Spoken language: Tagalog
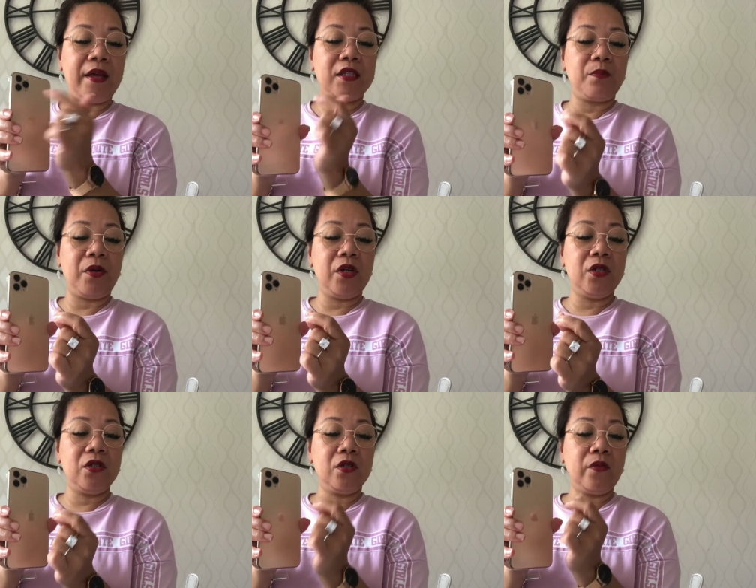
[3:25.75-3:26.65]

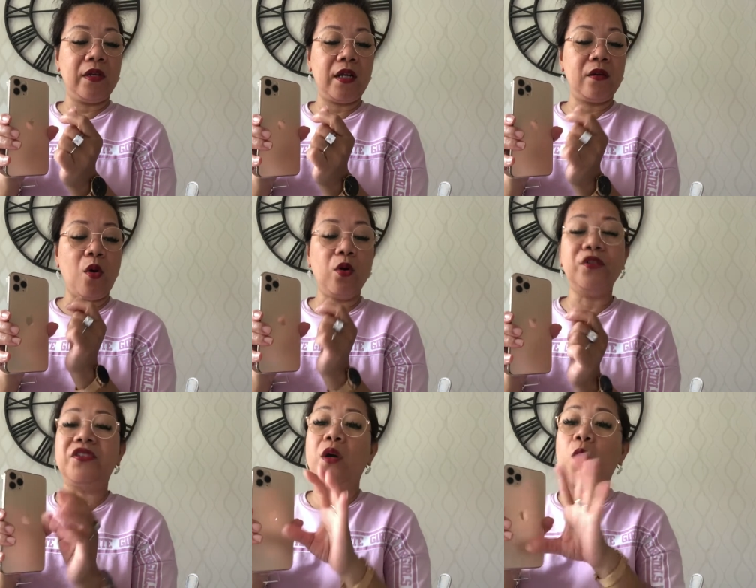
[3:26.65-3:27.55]
experience with an
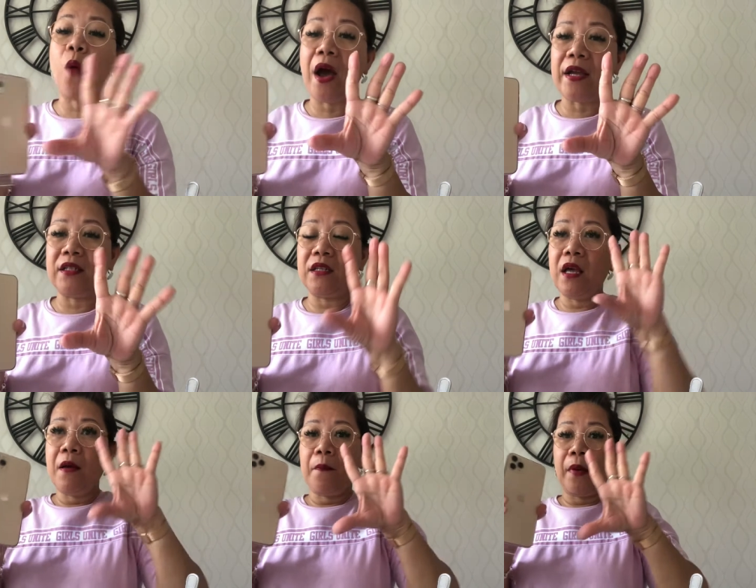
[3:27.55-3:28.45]
ultra-wide
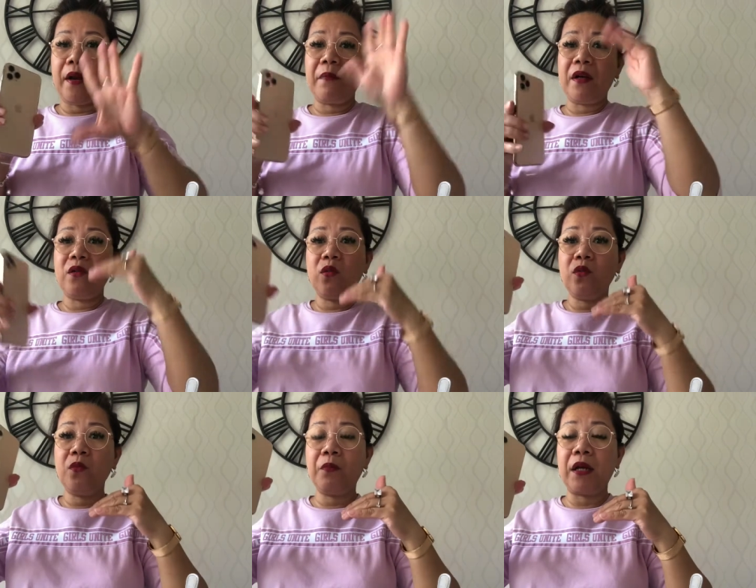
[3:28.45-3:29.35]
para bang
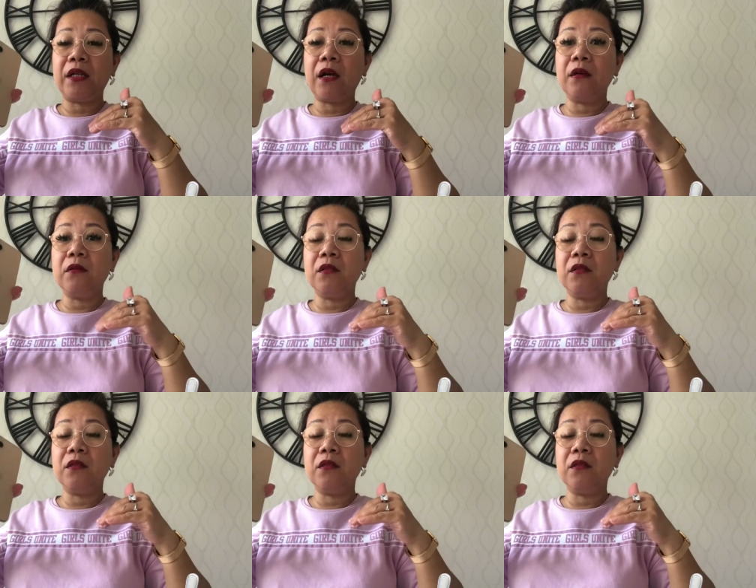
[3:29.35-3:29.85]
yung pag nag,